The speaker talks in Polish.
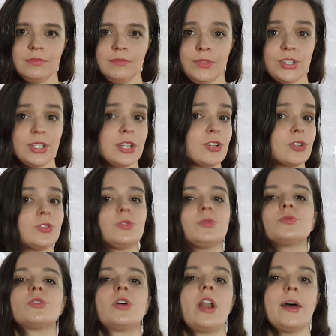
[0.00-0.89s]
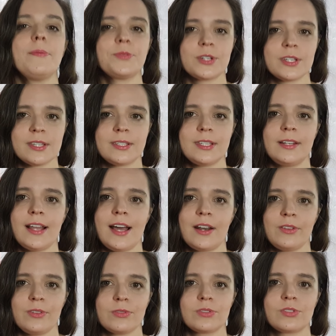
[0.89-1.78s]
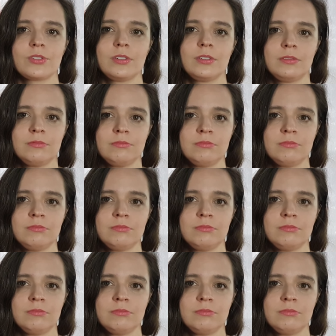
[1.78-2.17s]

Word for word: Myślę, że to dużo lepszy scenariusz